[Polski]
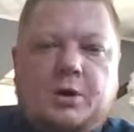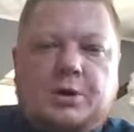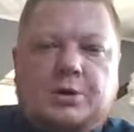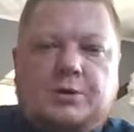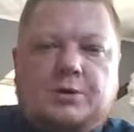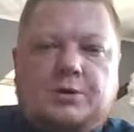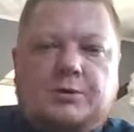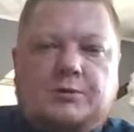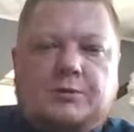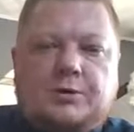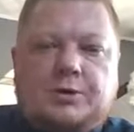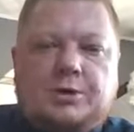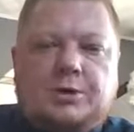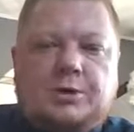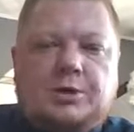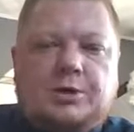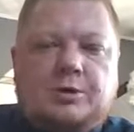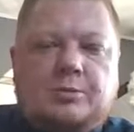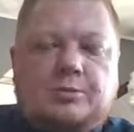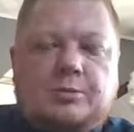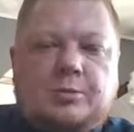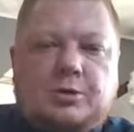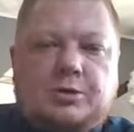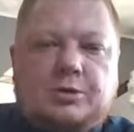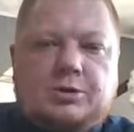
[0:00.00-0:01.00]

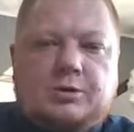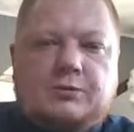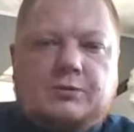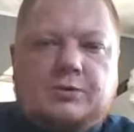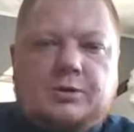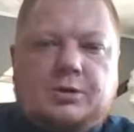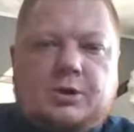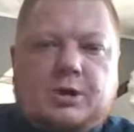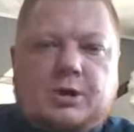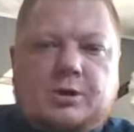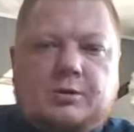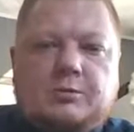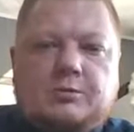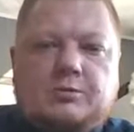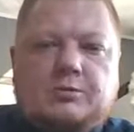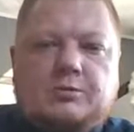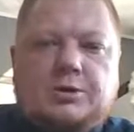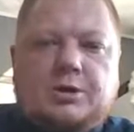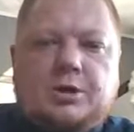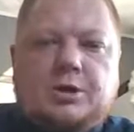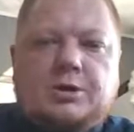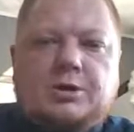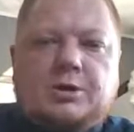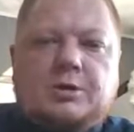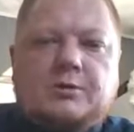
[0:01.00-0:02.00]
Dziewczynki boso wstają z
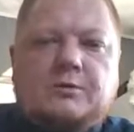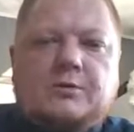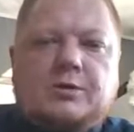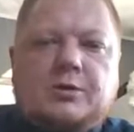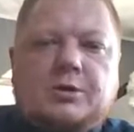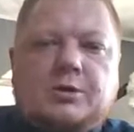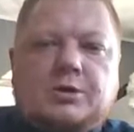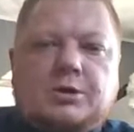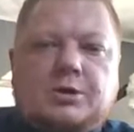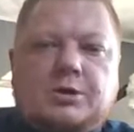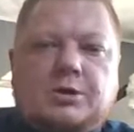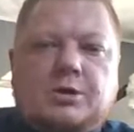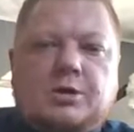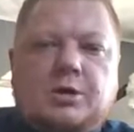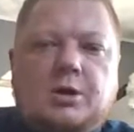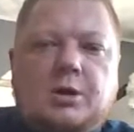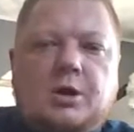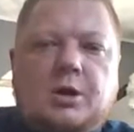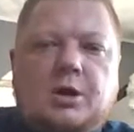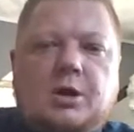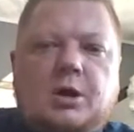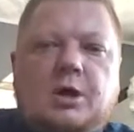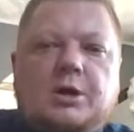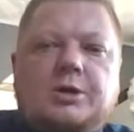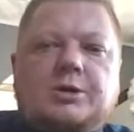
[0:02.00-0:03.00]
łóżeczek w nocy,
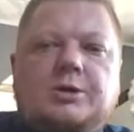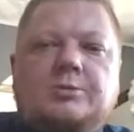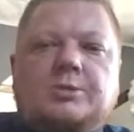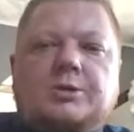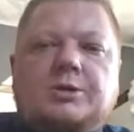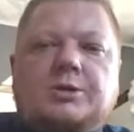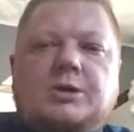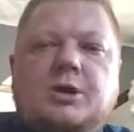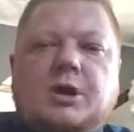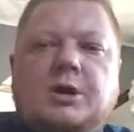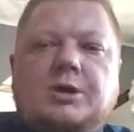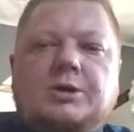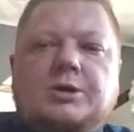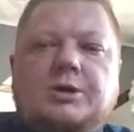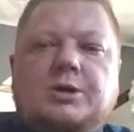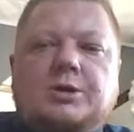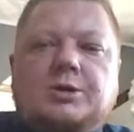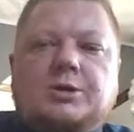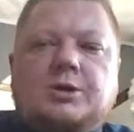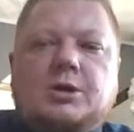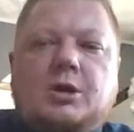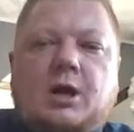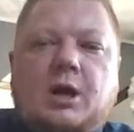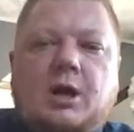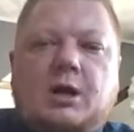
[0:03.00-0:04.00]
ażeby zajrzeć,
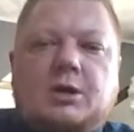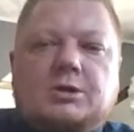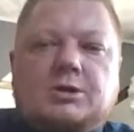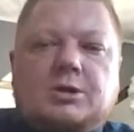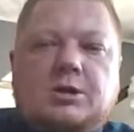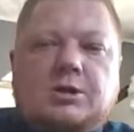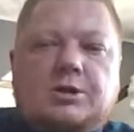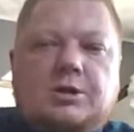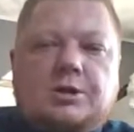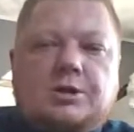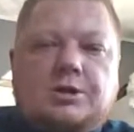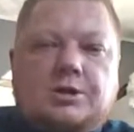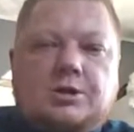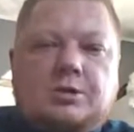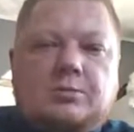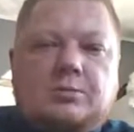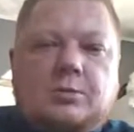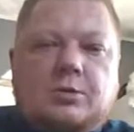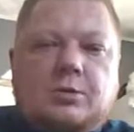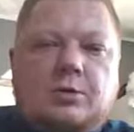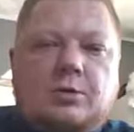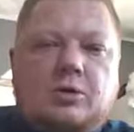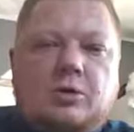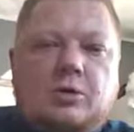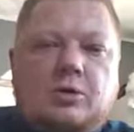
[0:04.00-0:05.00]
czy lalce nie
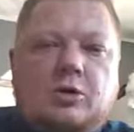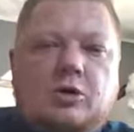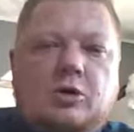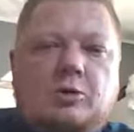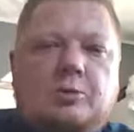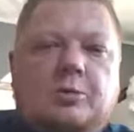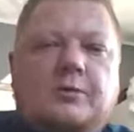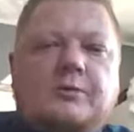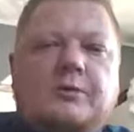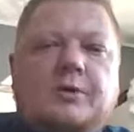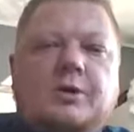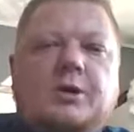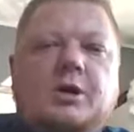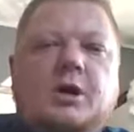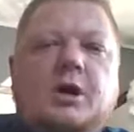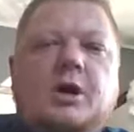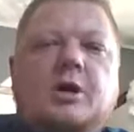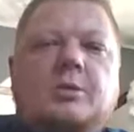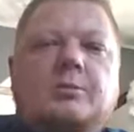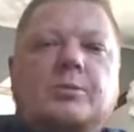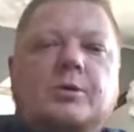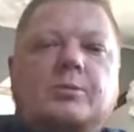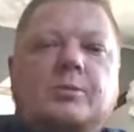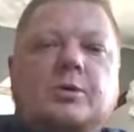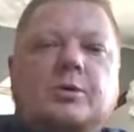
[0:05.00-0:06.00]
zimno,
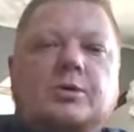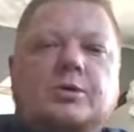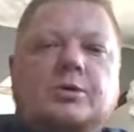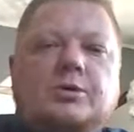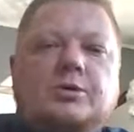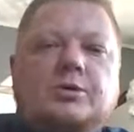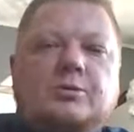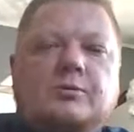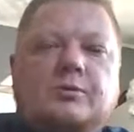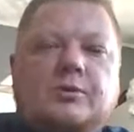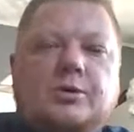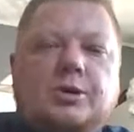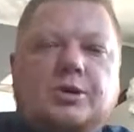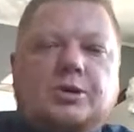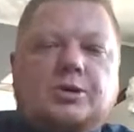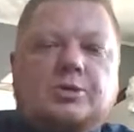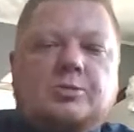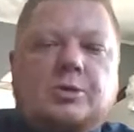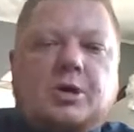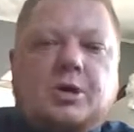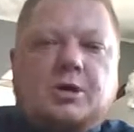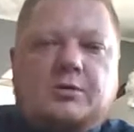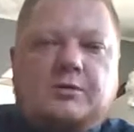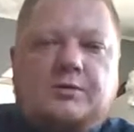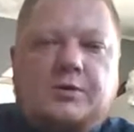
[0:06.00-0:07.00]
opowiadają im one o swoich
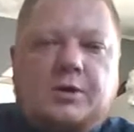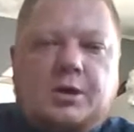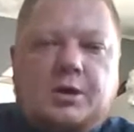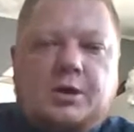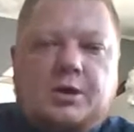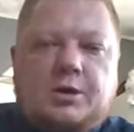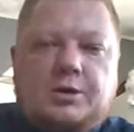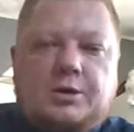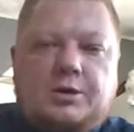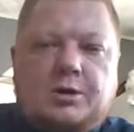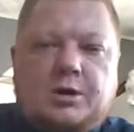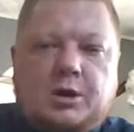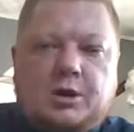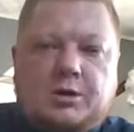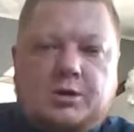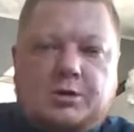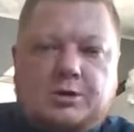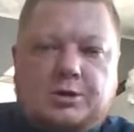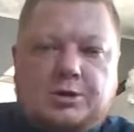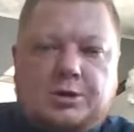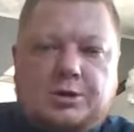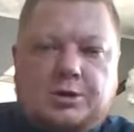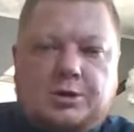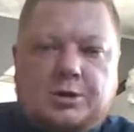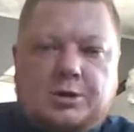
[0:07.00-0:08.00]
zmartwieniach i
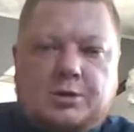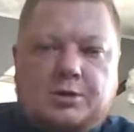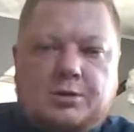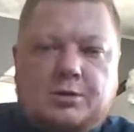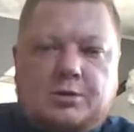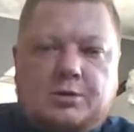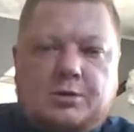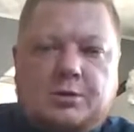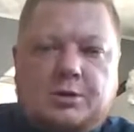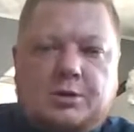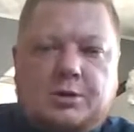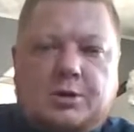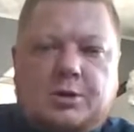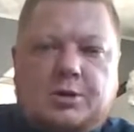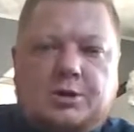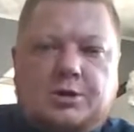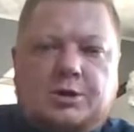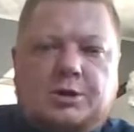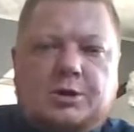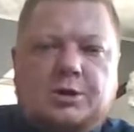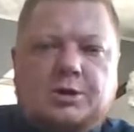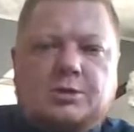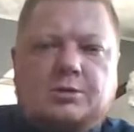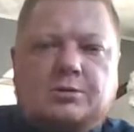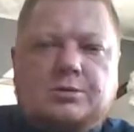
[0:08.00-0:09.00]
radościach.
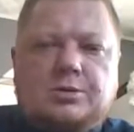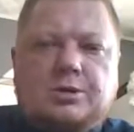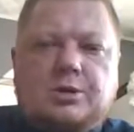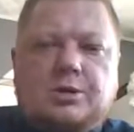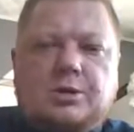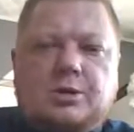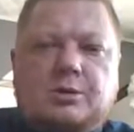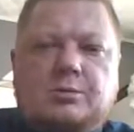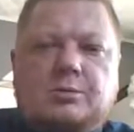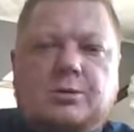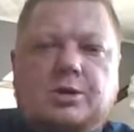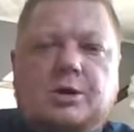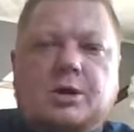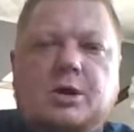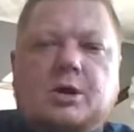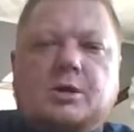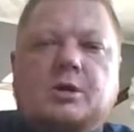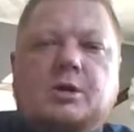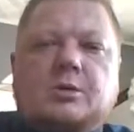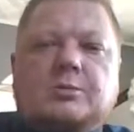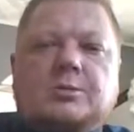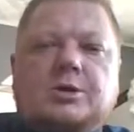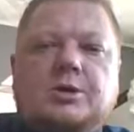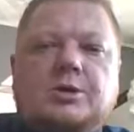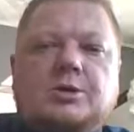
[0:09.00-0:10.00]
Szczycą się nimi
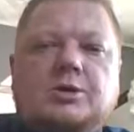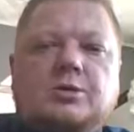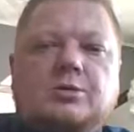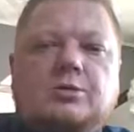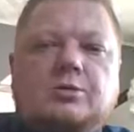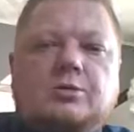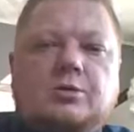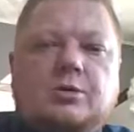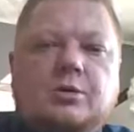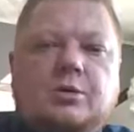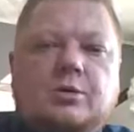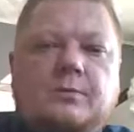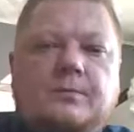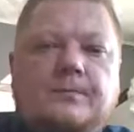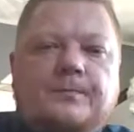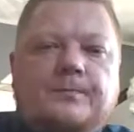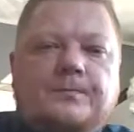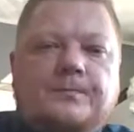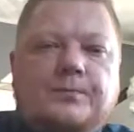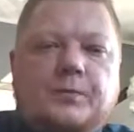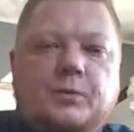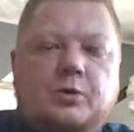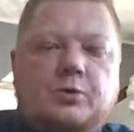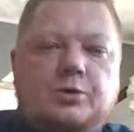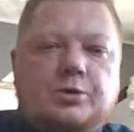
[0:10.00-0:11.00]
jedna przez drugą.
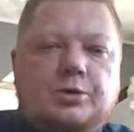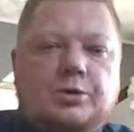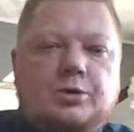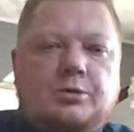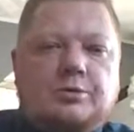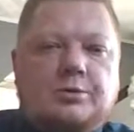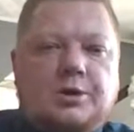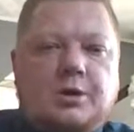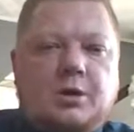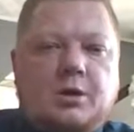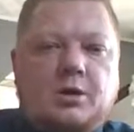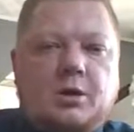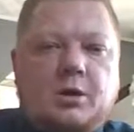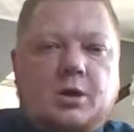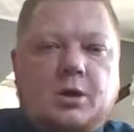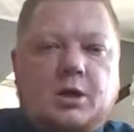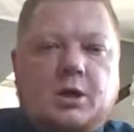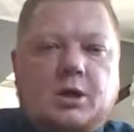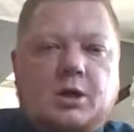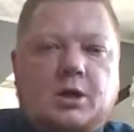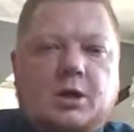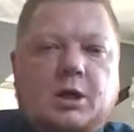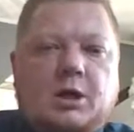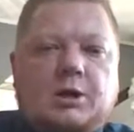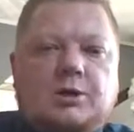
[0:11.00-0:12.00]
Uczą je,
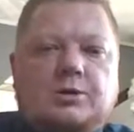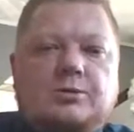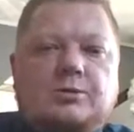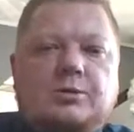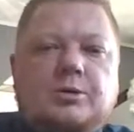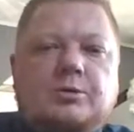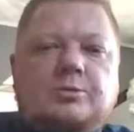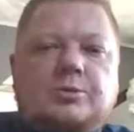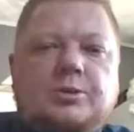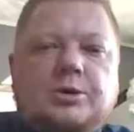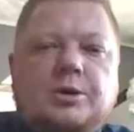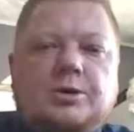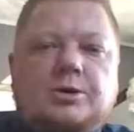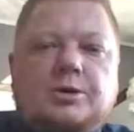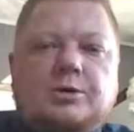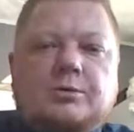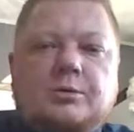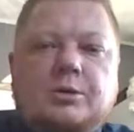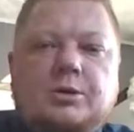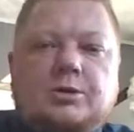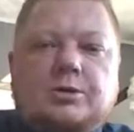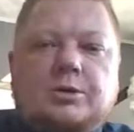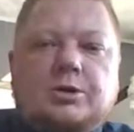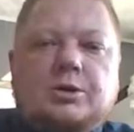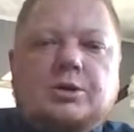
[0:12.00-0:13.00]
każą im
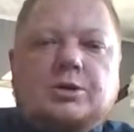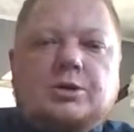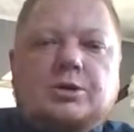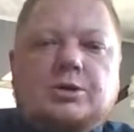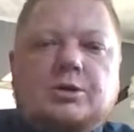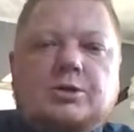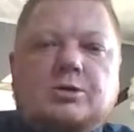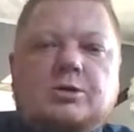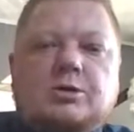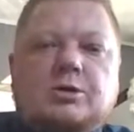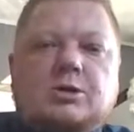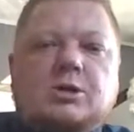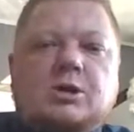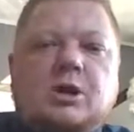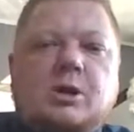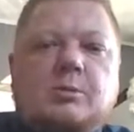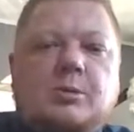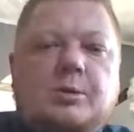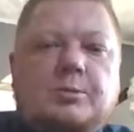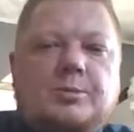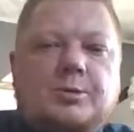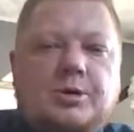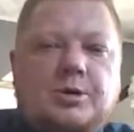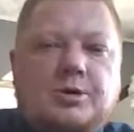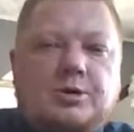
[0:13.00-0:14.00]
przeżywać wszystko, co
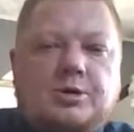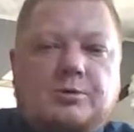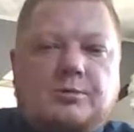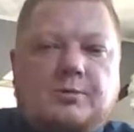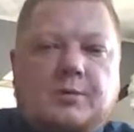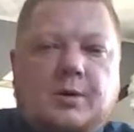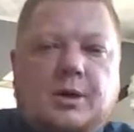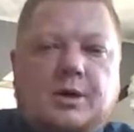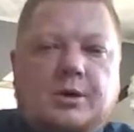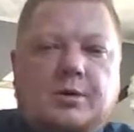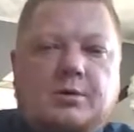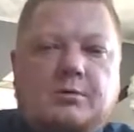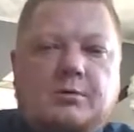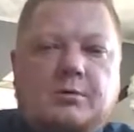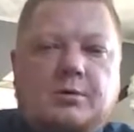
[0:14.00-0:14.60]
same przeżywają.